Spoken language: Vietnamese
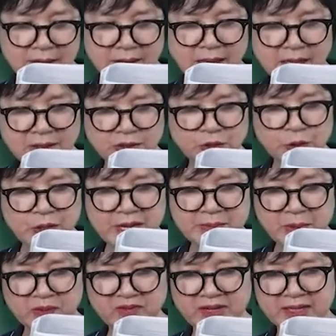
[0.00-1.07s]
Thần chuyên
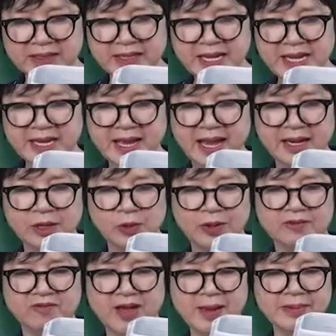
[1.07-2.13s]
một việc thi hành
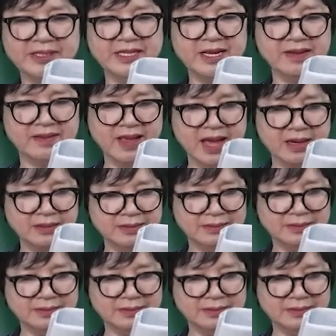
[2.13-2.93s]
luật pháp ở trần gian.